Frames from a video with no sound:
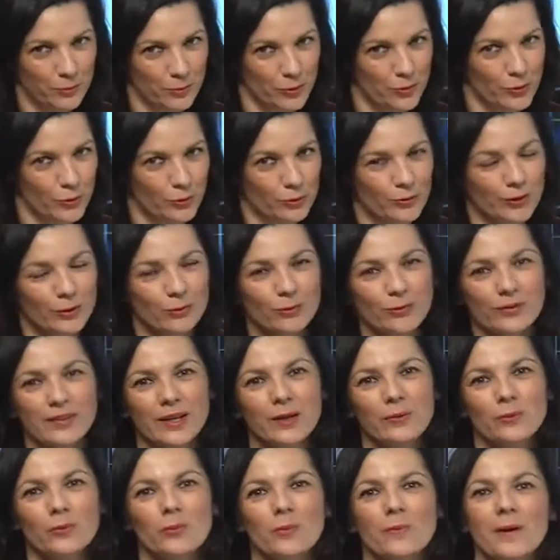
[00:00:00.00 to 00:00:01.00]
Aujourd'hui, nous
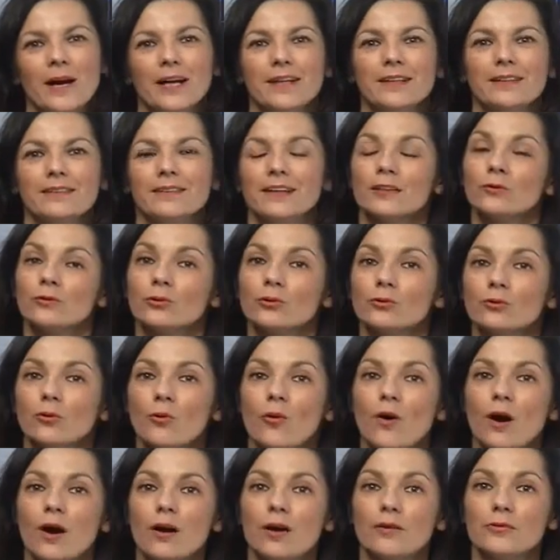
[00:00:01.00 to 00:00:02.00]
allons parler d'un de
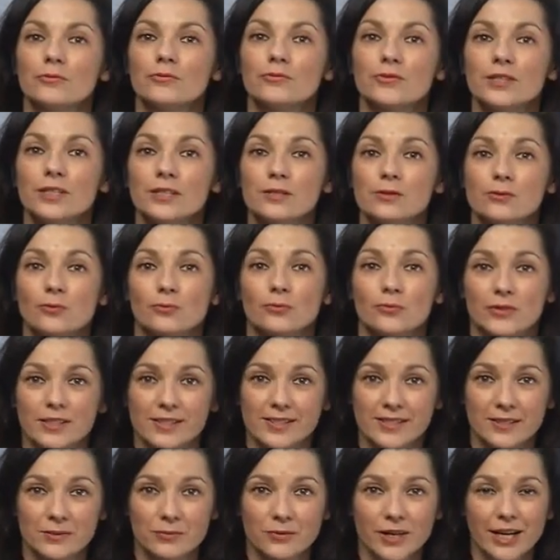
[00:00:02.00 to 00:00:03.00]
trois fait son
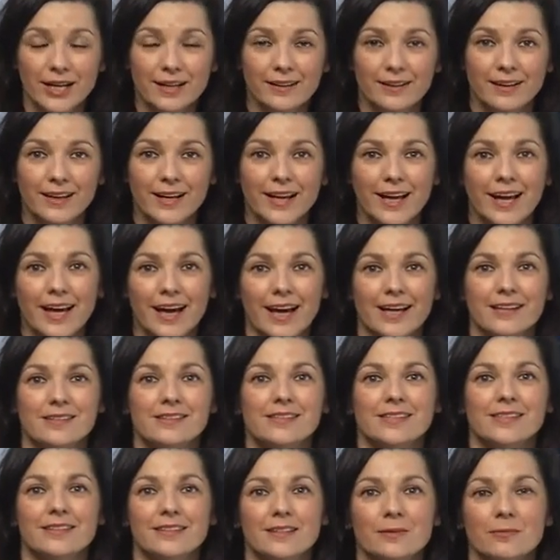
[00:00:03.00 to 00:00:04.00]
festival, un
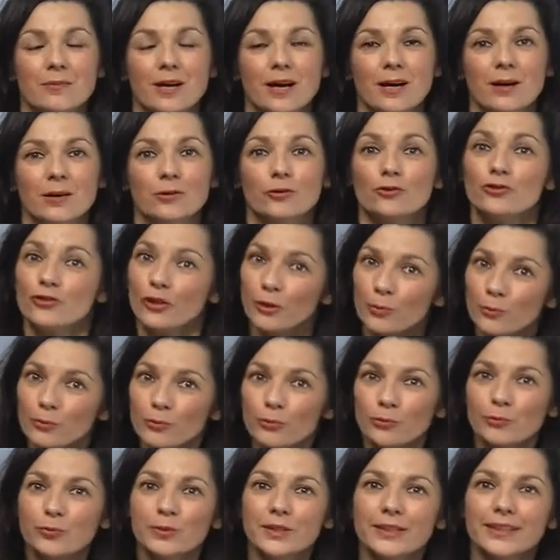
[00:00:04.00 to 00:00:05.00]
cinéma jeune
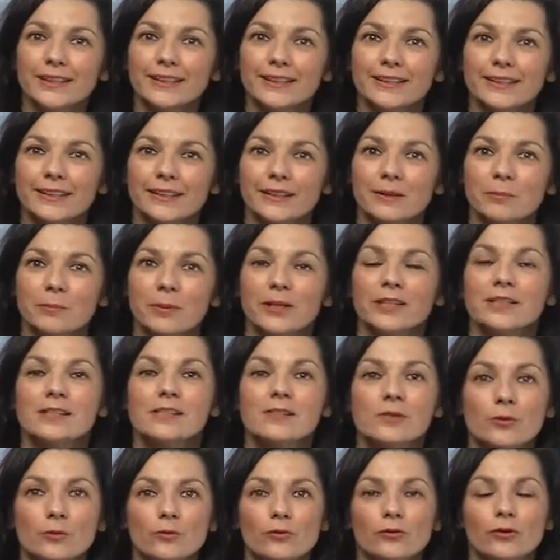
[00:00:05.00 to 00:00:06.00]
public et pas
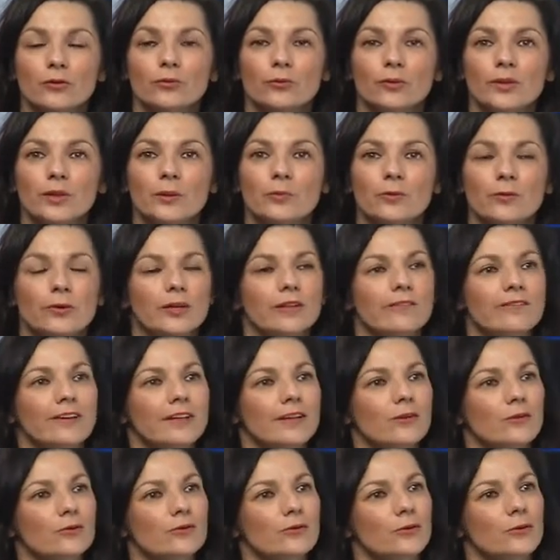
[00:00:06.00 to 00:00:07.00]
question de s'ennuyer pendant les
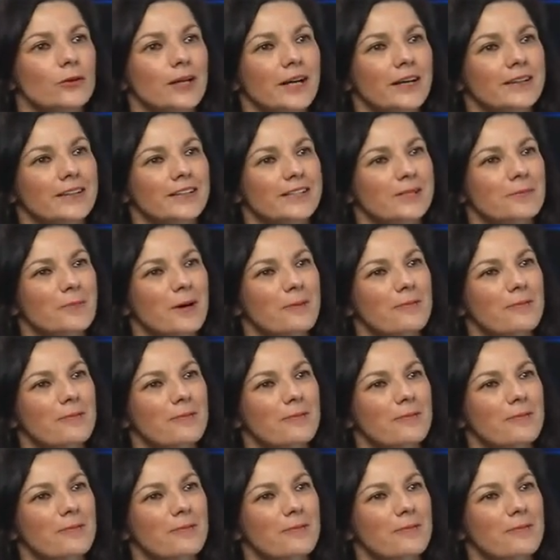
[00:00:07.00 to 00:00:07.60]
vacances scolaires, n'est-ce pas